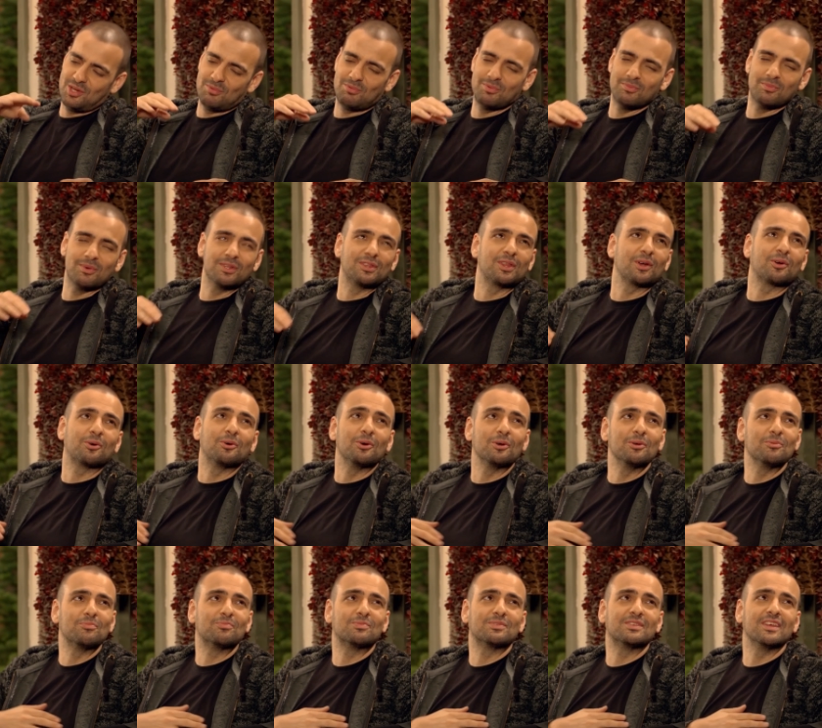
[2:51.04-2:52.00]
...cebime de
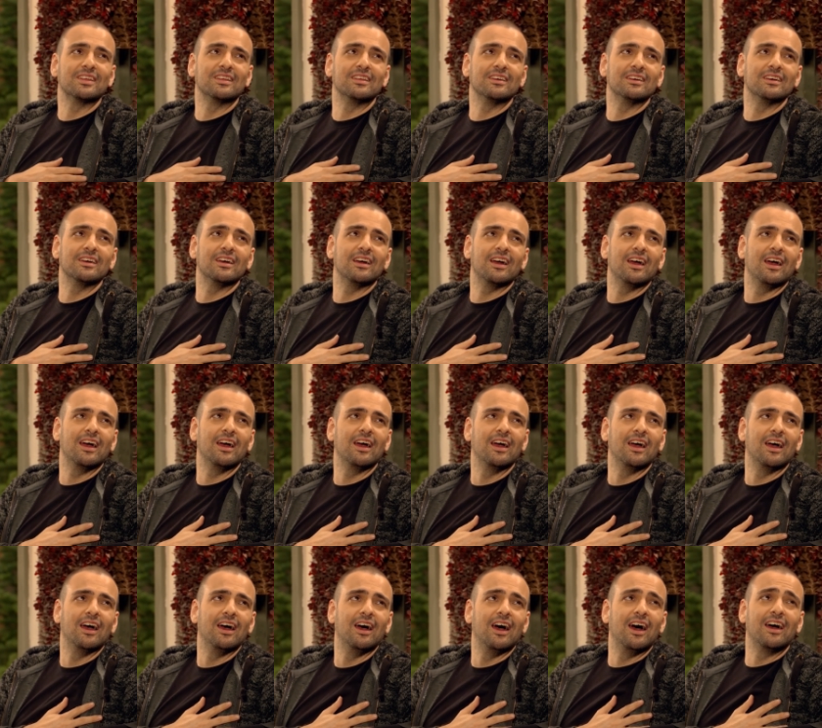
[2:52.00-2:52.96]
koyup seni
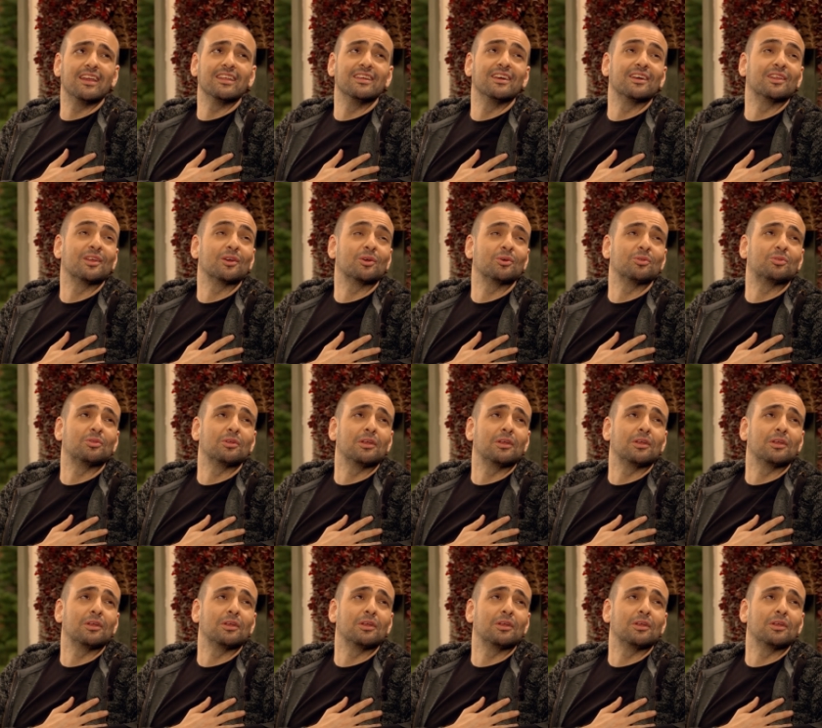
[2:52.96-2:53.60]
her yere